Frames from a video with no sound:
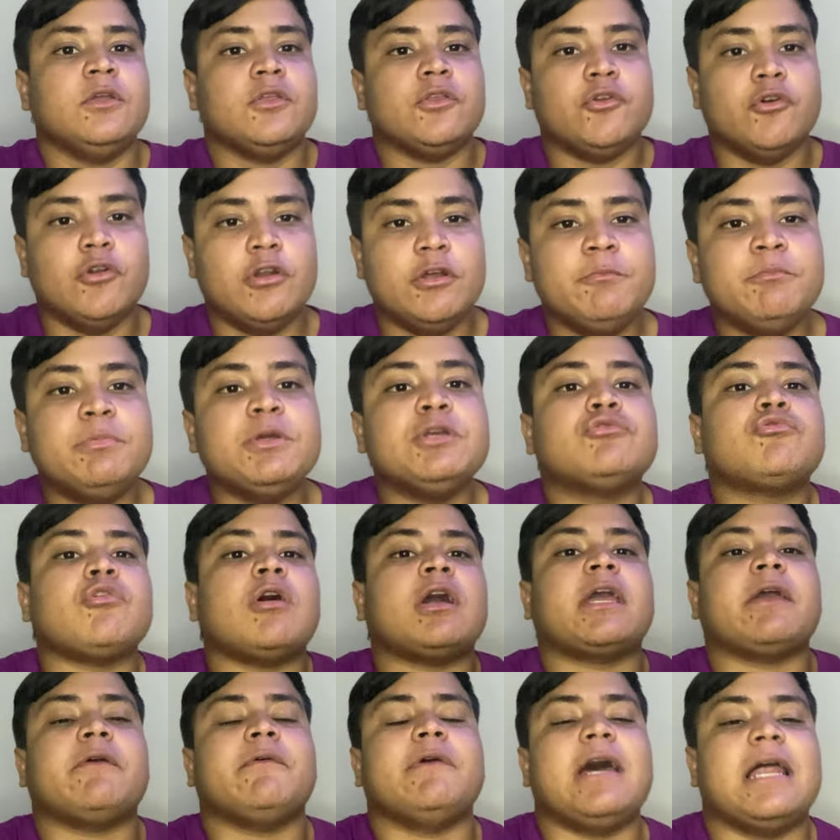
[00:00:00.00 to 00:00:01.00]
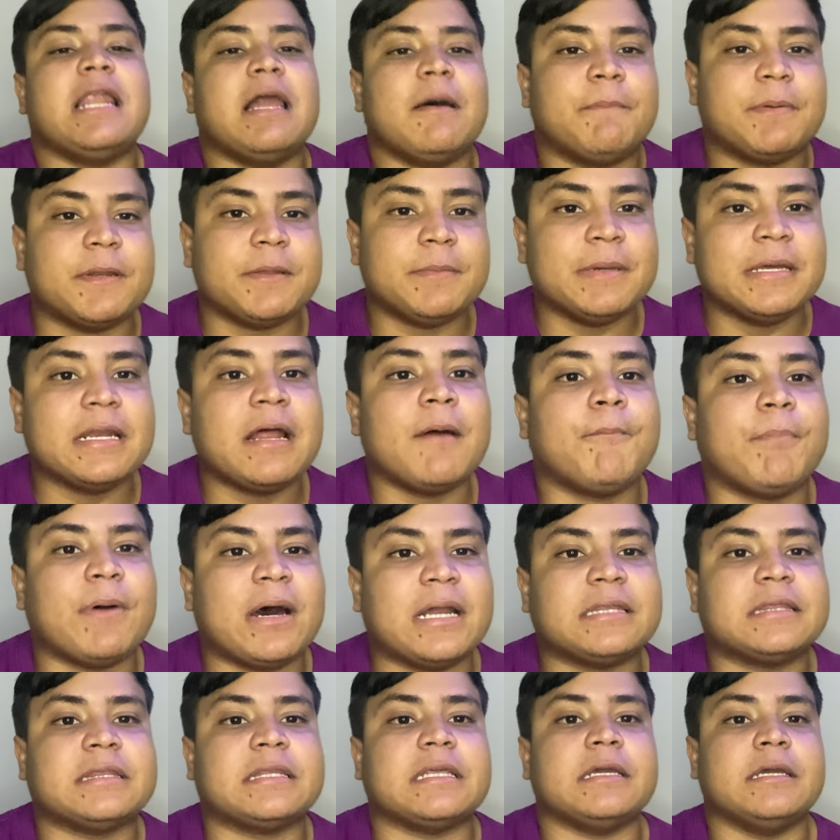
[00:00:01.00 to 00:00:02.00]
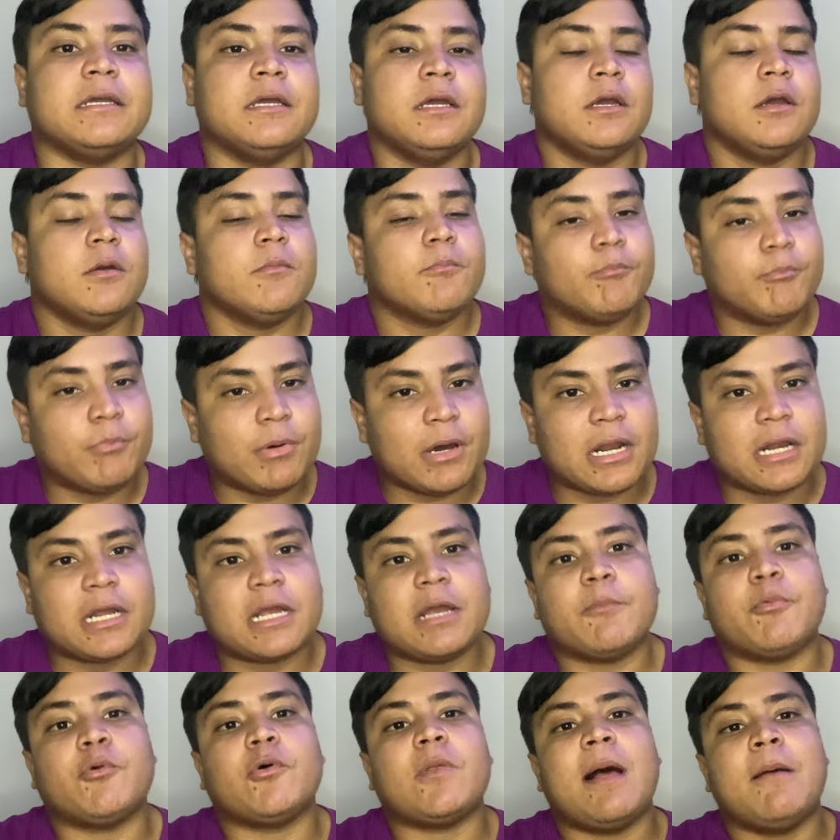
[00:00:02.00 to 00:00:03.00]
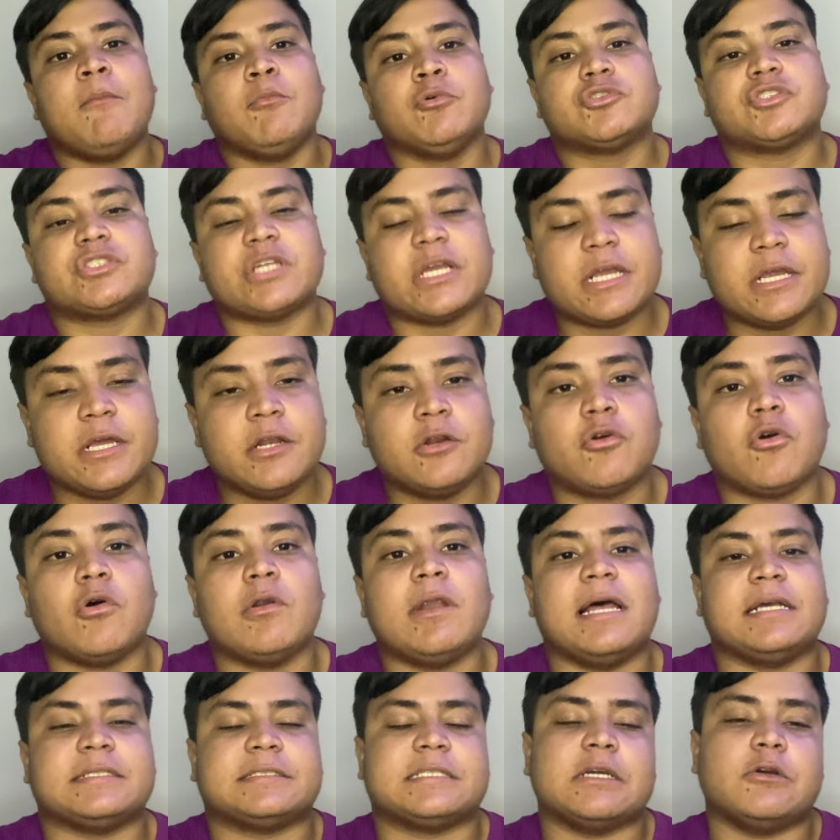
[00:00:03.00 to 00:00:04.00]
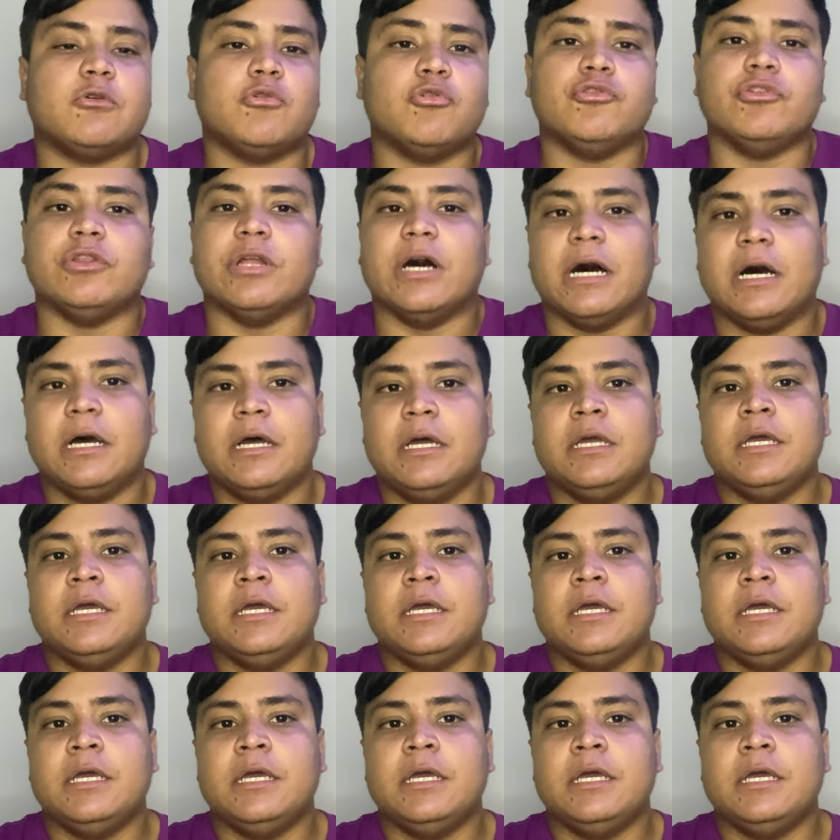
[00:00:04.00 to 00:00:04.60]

yo le invito a que vea la primera parte para que podamos seguir con la segunda.